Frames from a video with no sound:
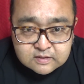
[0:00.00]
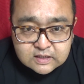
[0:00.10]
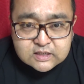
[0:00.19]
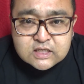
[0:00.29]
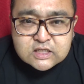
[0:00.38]

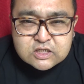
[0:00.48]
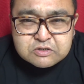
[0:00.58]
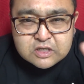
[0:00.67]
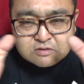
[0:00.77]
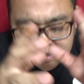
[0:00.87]
一日
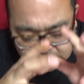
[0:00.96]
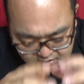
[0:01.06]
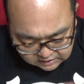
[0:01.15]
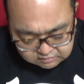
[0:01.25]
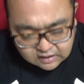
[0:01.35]
中いるわけ
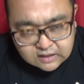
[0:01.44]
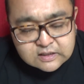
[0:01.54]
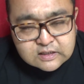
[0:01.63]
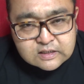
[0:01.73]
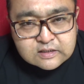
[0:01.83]
じゃないので
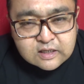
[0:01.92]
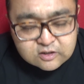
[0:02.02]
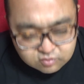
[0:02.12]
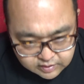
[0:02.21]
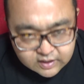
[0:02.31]

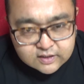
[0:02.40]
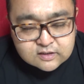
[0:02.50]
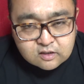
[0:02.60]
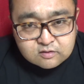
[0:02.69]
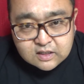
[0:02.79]
何とも言えないで
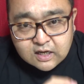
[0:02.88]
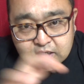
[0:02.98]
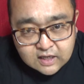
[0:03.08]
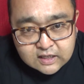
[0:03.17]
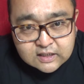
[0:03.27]
すけど、出か
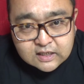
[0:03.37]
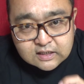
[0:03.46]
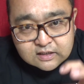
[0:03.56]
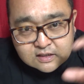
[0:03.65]
けたり